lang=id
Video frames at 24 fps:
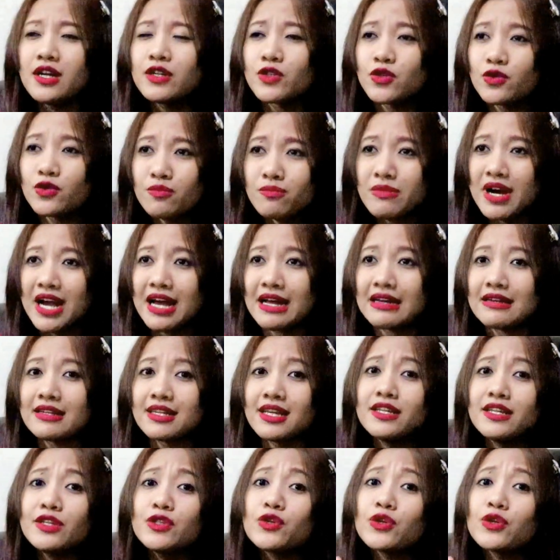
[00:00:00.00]
cuman
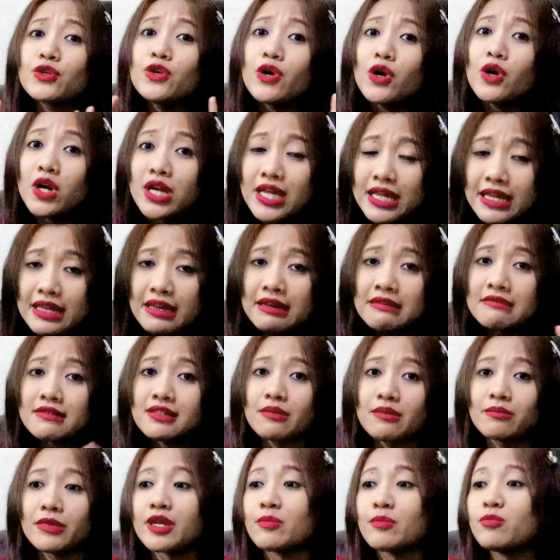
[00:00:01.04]
dia dijodohin
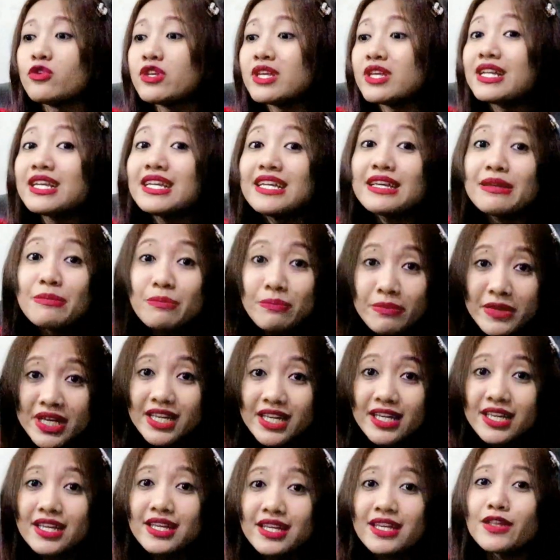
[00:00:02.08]
sama ibunya
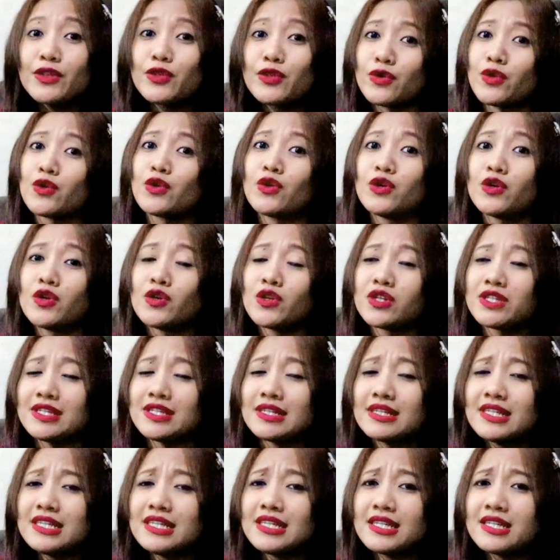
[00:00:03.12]
Mimi gitu loh
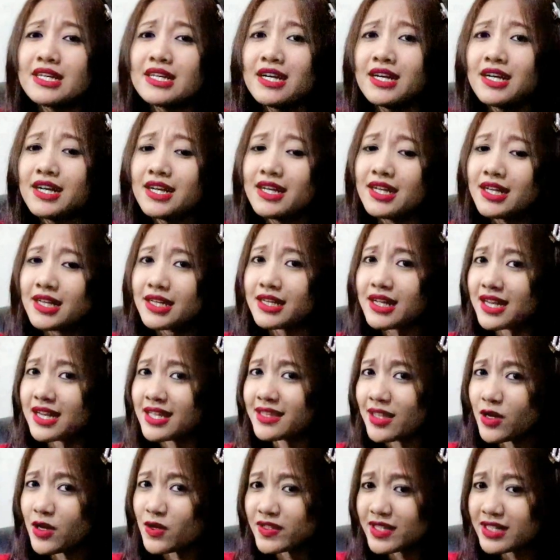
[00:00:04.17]
jadi kalian
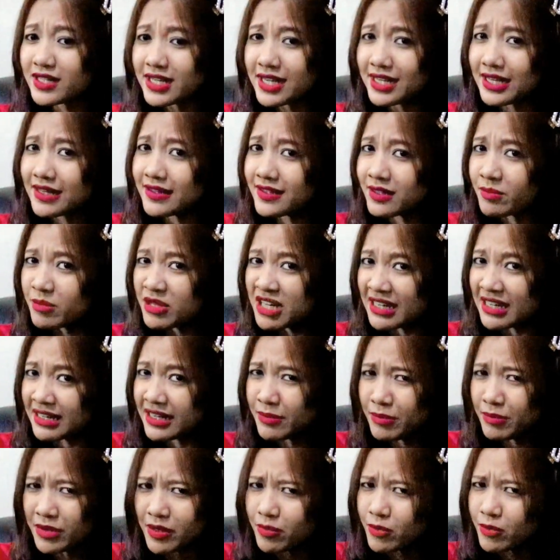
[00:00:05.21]
tahu sendiri kan
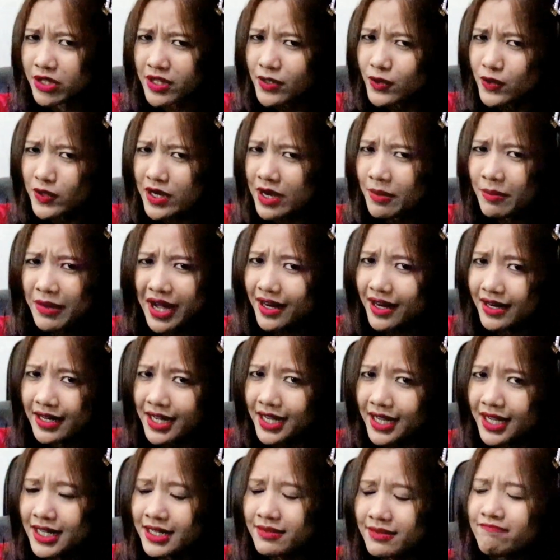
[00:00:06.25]
sebenarnya yang berebut itu yang
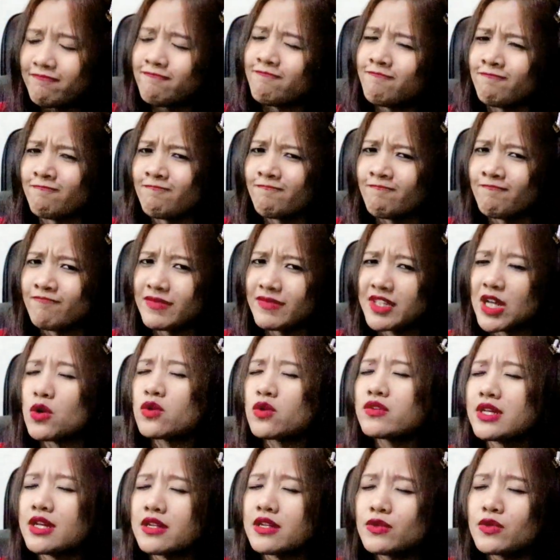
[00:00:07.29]
mana hmm, kalau
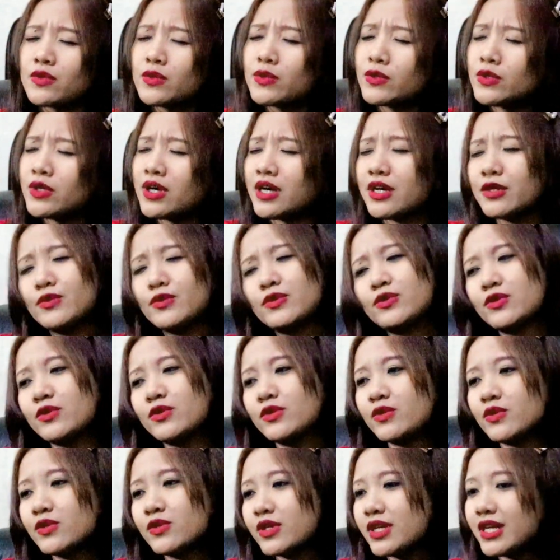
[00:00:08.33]
Shalu tuh
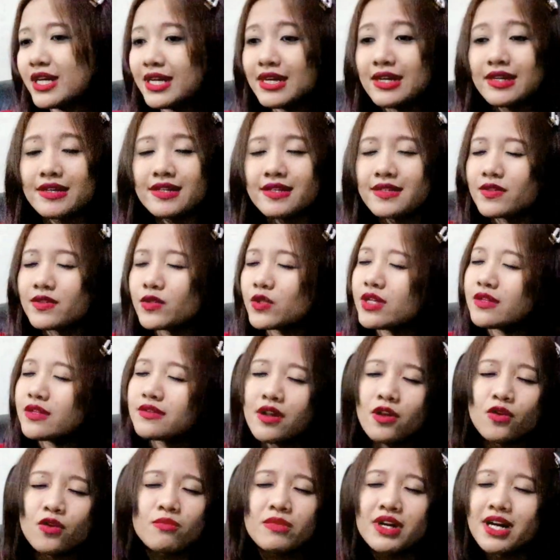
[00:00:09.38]
aduh di situ dia
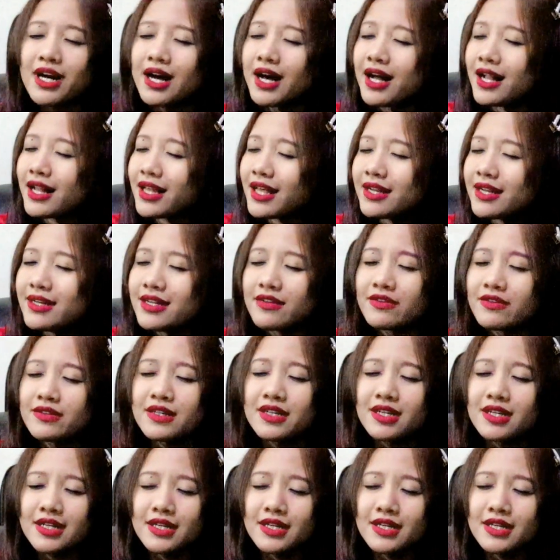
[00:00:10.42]
selalu mengalah dan